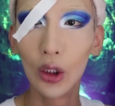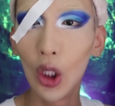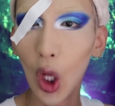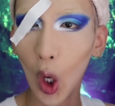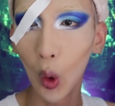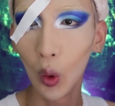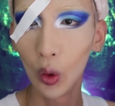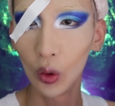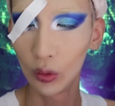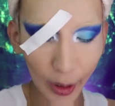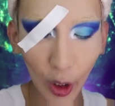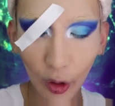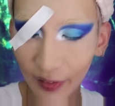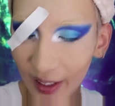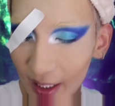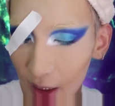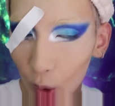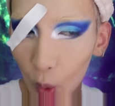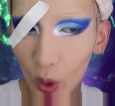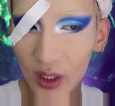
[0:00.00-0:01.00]
No，没有
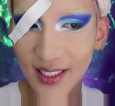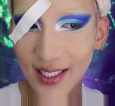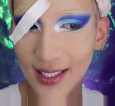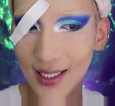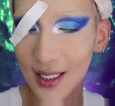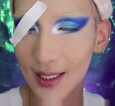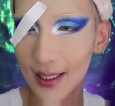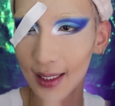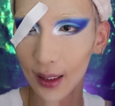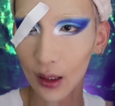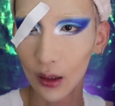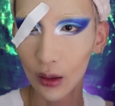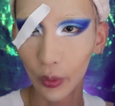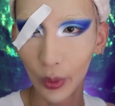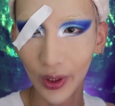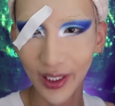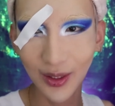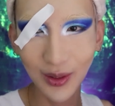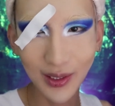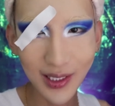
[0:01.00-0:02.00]
发生过这件事情，
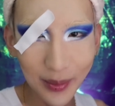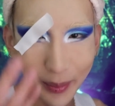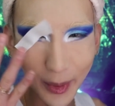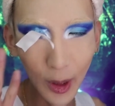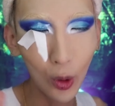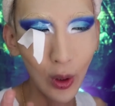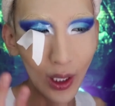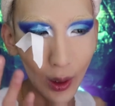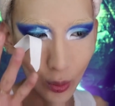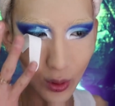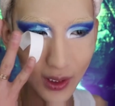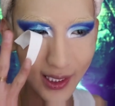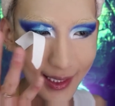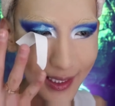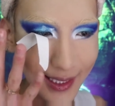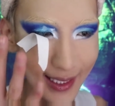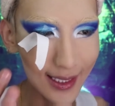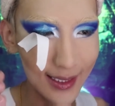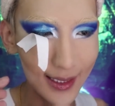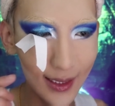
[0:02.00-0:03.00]
我连龙七没有画过
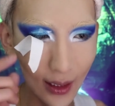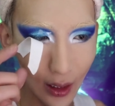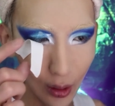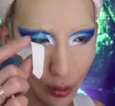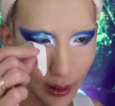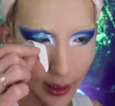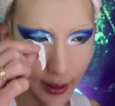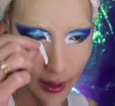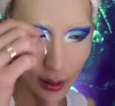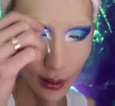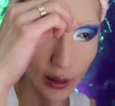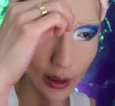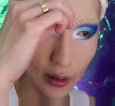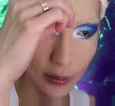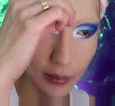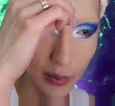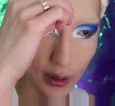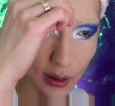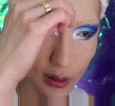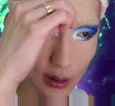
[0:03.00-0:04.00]
这只眼睛。OK，给
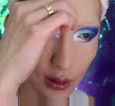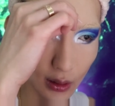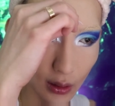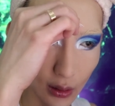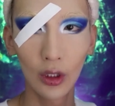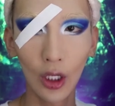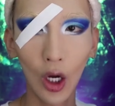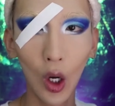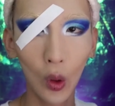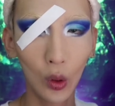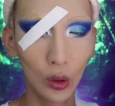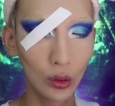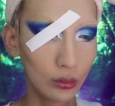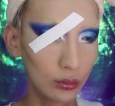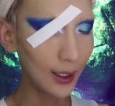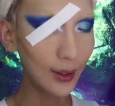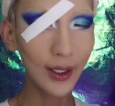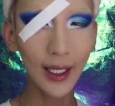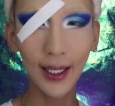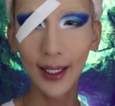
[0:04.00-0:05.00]
个面子。
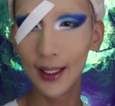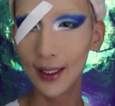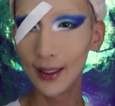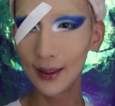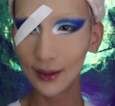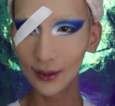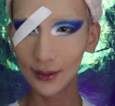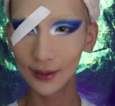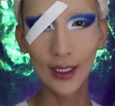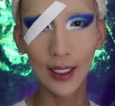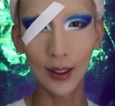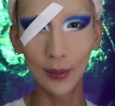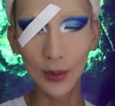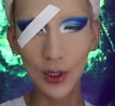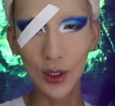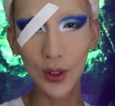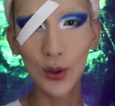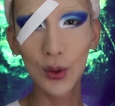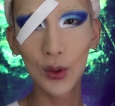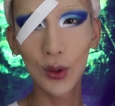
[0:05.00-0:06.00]
No，OK，那我
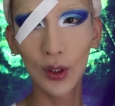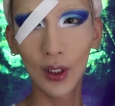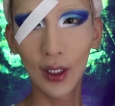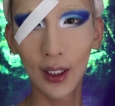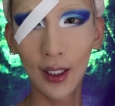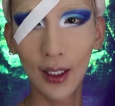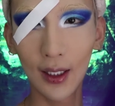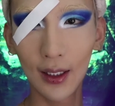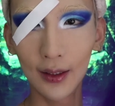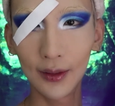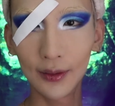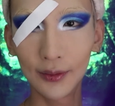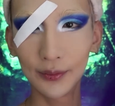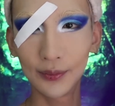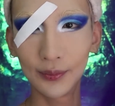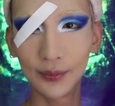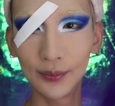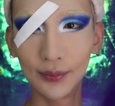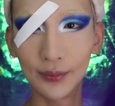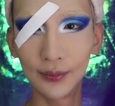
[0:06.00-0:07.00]
们继续啊，
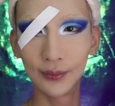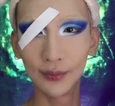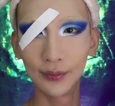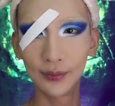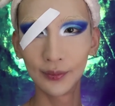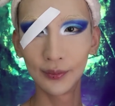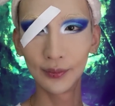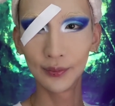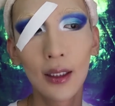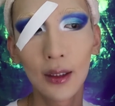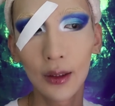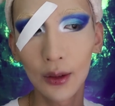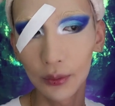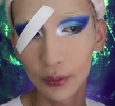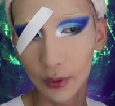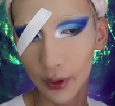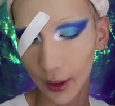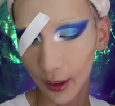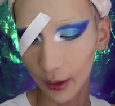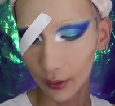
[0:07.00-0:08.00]
哼哼，干滚
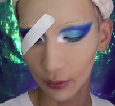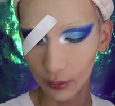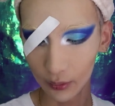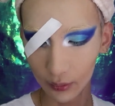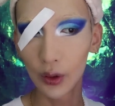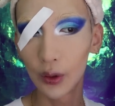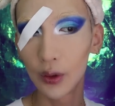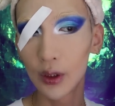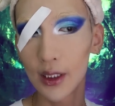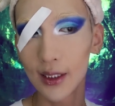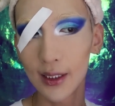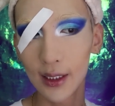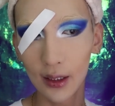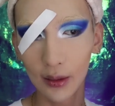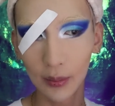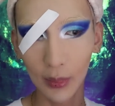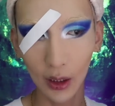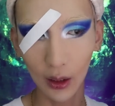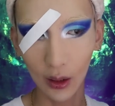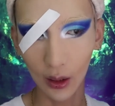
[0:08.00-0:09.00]
掉。最后粘假
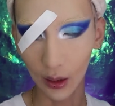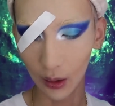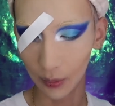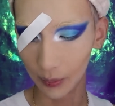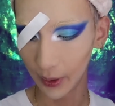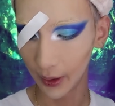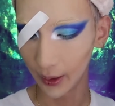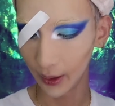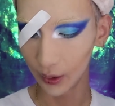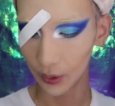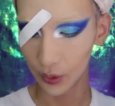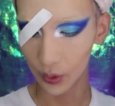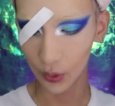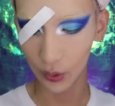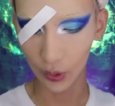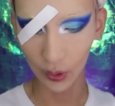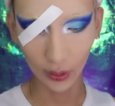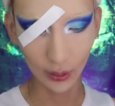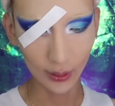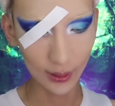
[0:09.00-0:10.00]
睫毛啊，我们来
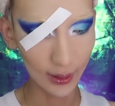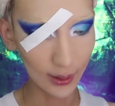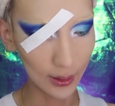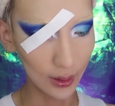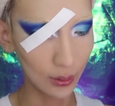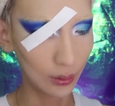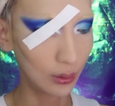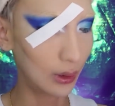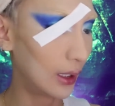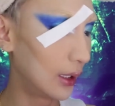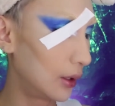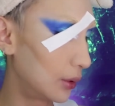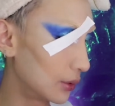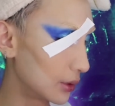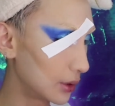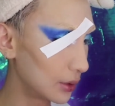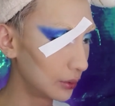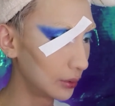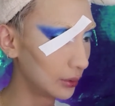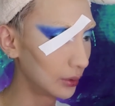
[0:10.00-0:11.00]
做一下修容，哎，
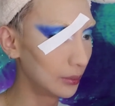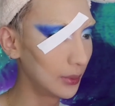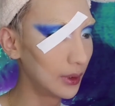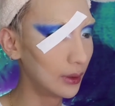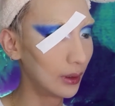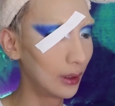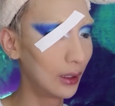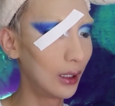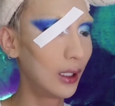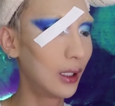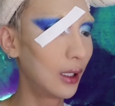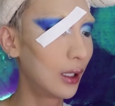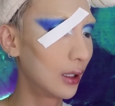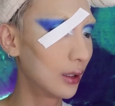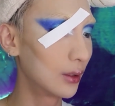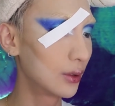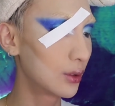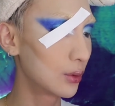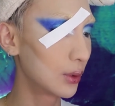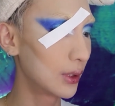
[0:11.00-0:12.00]
我修容都没做啊，
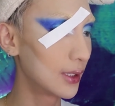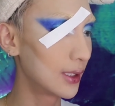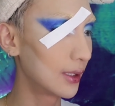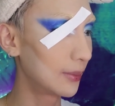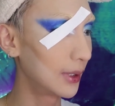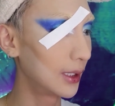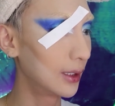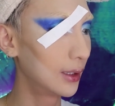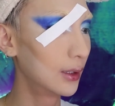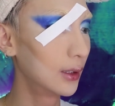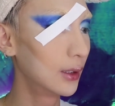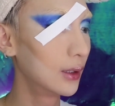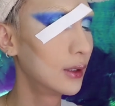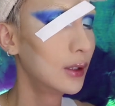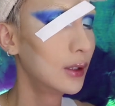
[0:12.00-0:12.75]
好做一下吧。